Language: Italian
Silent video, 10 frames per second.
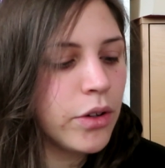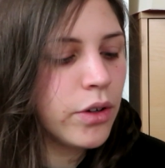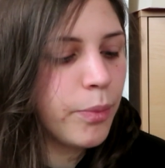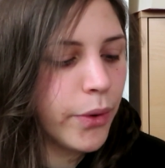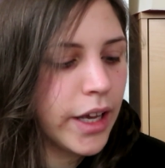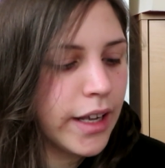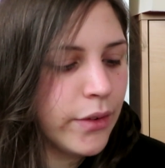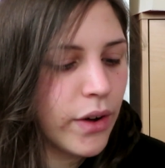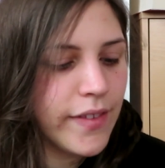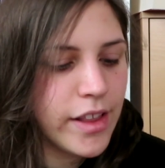quando poi
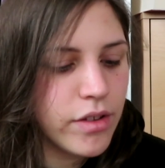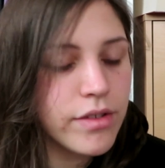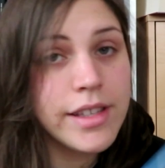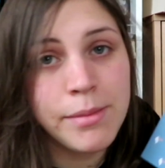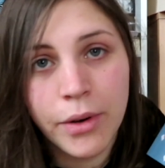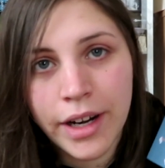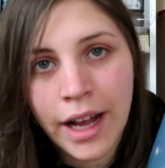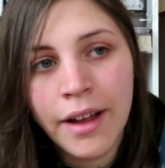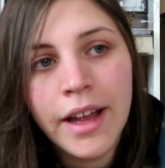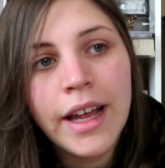lo ha visto
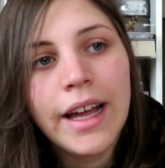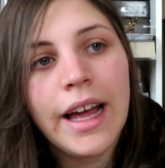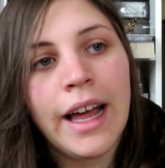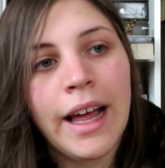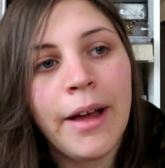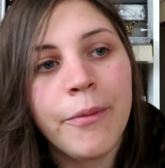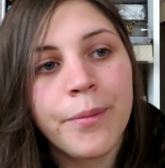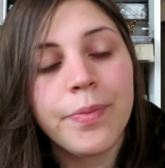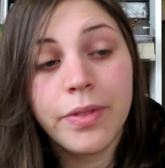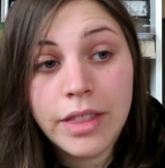Simona
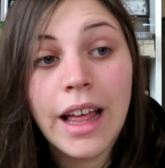ehm,